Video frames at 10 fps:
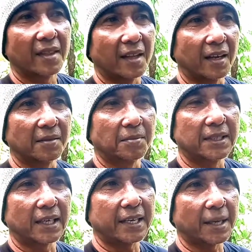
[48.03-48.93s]
ya
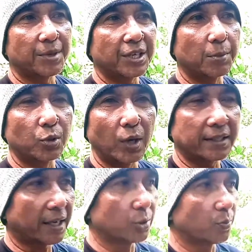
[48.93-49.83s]
bajaka hitam ini kebetulan
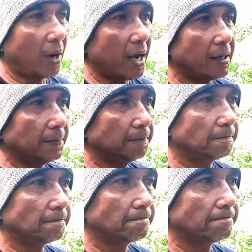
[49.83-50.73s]
saya jumpa
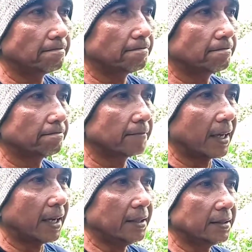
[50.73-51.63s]

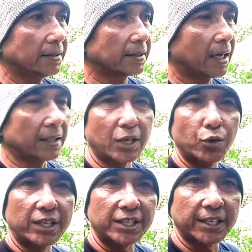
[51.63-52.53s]
ya nggak jauh
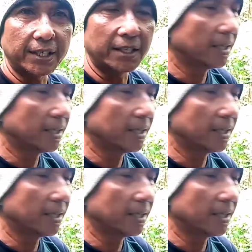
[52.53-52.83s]
dari sini